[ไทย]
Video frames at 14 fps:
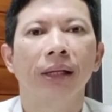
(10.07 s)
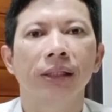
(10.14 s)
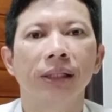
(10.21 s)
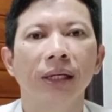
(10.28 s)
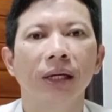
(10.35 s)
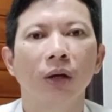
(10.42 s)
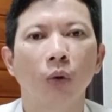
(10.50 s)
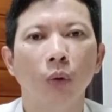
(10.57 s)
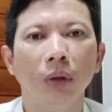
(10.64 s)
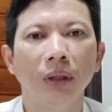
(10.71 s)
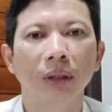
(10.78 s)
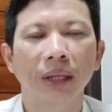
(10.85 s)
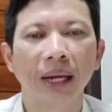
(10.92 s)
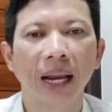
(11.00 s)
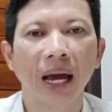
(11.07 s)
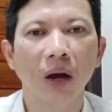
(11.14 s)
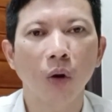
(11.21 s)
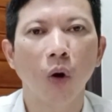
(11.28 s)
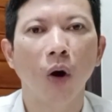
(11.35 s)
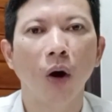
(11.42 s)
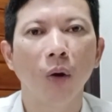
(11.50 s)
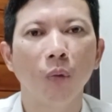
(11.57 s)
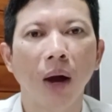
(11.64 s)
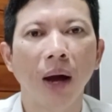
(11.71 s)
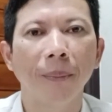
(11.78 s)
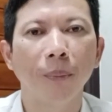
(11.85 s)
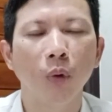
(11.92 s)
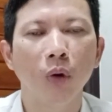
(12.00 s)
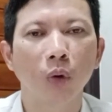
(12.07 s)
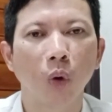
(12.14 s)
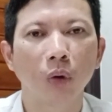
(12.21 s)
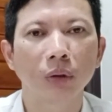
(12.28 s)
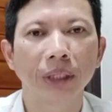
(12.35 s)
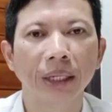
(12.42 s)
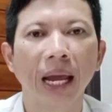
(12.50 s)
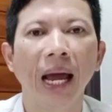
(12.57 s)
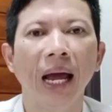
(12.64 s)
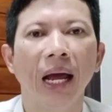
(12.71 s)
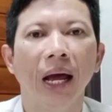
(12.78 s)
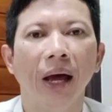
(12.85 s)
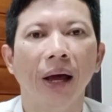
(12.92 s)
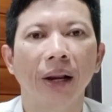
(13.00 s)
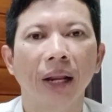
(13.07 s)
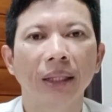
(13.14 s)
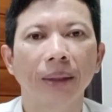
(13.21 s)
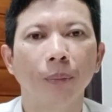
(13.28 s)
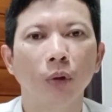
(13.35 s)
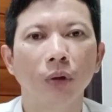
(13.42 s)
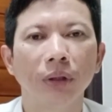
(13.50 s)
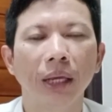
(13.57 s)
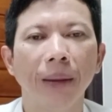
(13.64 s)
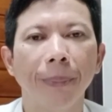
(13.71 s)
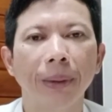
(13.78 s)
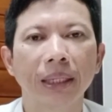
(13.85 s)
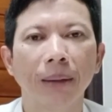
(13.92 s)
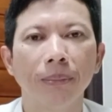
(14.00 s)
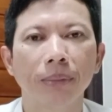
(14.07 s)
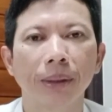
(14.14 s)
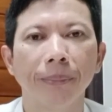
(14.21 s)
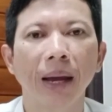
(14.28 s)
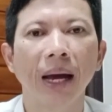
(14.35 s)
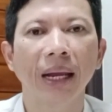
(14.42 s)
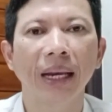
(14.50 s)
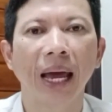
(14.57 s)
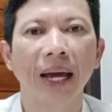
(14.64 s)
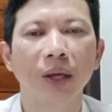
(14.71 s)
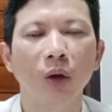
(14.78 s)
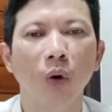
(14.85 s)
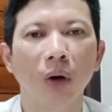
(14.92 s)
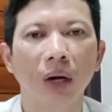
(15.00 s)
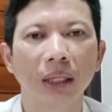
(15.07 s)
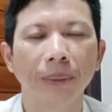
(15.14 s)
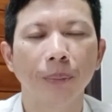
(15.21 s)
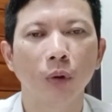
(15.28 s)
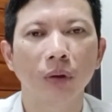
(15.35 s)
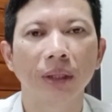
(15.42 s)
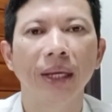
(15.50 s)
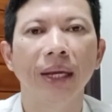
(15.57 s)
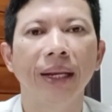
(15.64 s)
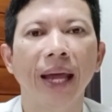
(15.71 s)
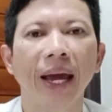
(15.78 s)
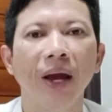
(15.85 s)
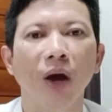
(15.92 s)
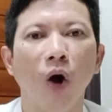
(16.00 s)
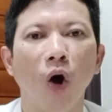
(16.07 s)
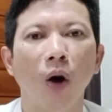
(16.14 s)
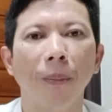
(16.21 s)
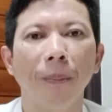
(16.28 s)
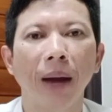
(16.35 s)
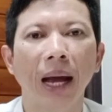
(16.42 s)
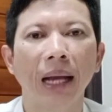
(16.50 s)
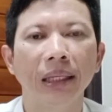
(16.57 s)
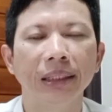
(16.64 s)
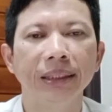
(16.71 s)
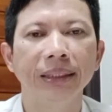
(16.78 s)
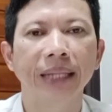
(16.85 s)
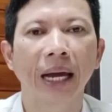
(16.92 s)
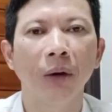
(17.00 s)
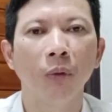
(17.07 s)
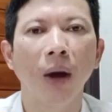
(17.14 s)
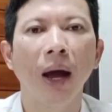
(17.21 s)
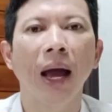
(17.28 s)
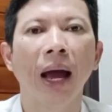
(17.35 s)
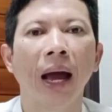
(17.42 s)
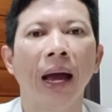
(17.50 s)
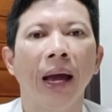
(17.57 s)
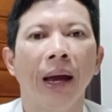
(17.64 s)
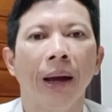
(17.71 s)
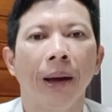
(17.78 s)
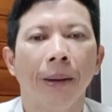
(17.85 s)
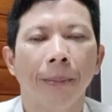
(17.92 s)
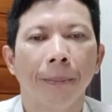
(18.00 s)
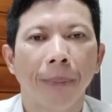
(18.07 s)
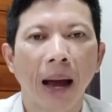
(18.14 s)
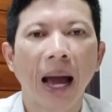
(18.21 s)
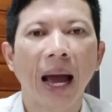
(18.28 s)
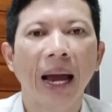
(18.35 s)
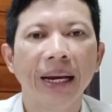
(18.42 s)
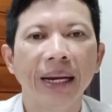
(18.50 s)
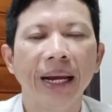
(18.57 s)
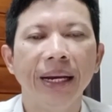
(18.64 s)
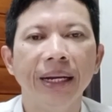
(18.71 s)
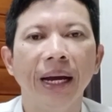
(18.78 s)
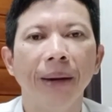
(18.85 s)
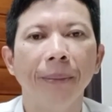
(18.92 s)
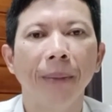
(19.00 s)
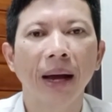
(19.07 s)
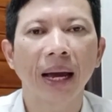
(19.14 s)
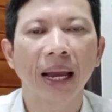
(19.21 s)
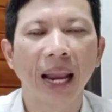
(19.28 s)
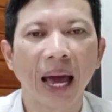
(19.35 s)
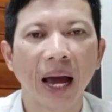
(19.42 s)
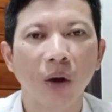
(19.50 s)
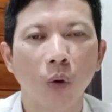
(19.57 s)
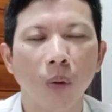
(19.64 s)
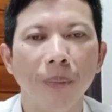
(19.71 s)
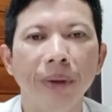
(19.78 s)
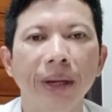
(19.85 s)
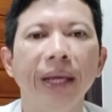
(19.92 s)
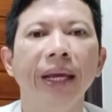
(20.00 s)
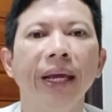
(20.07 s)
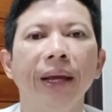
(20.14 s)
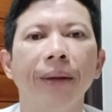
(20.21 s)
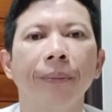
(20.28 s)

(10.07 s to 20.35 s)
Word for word: ซึ่งคุณธนกรวังบุญคงชนะรัฐมนตรีประจำสำนักนายกรัฐมนตรีได้ออกมายืนยันว่า ภายในเดือนมกราคมนี้